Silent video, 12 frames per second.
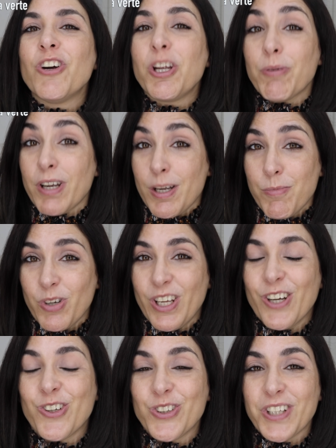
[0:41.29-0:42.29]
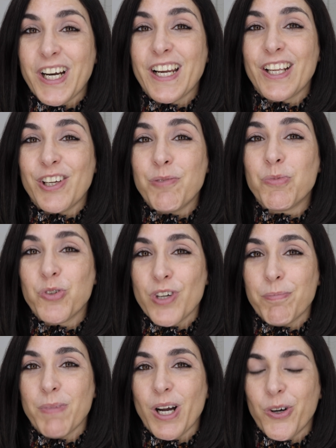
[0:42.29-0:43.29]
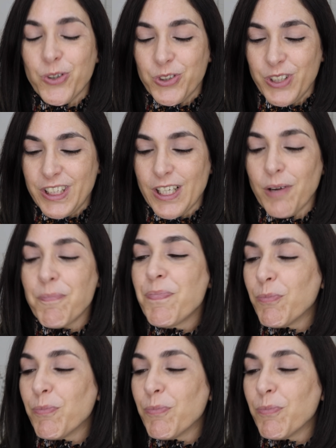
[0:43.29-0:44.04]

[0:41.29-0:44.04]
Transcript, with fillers: y vais a poder encontrar allí muchas más cositas.